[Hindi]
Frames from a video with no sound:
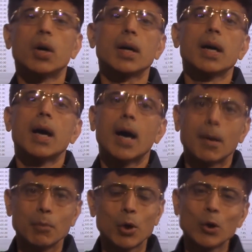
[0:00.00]
और
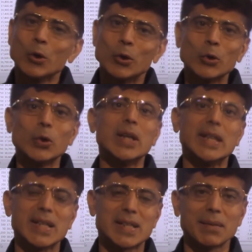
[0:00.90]
हम लोग
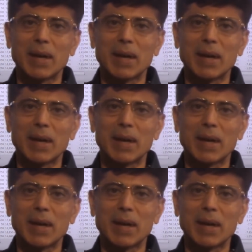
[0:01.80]
यू से